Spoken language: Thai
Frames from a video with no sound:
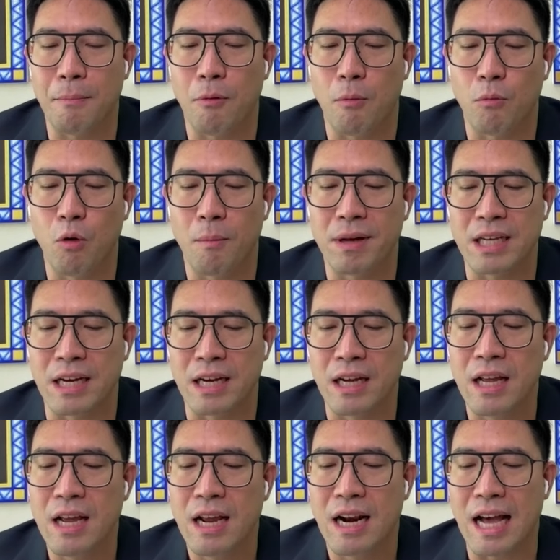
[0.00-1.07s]
นะครับผมรวมไปถึง
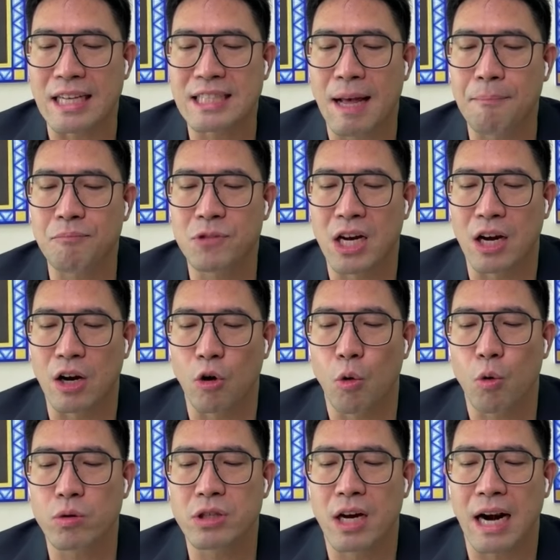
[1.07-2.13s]
หลักทรัพย์เชิง
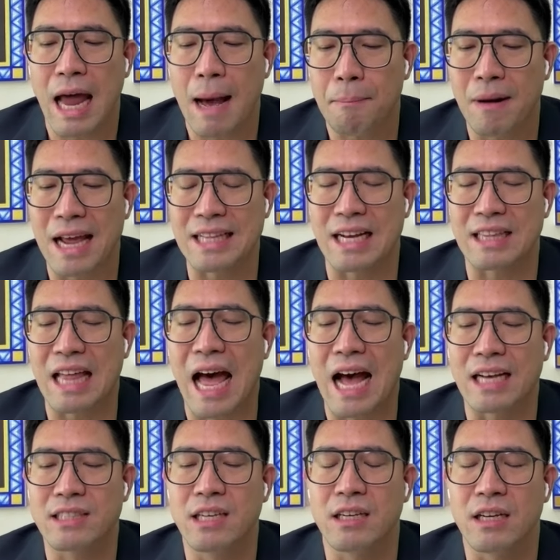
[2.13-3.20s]
ลุกเชิงรับอะไรต่า
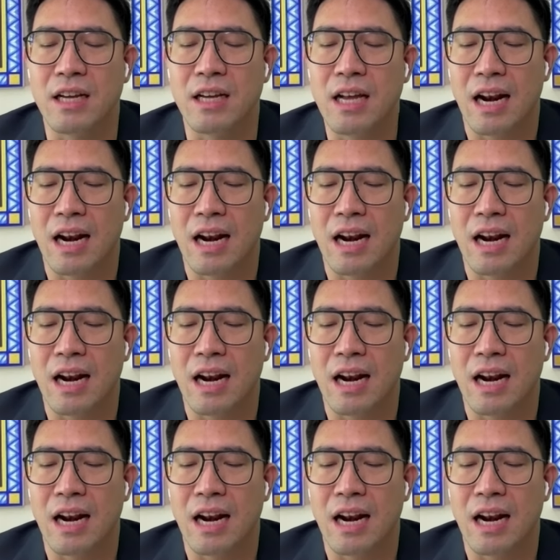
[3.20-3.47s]
งๆซึ่ง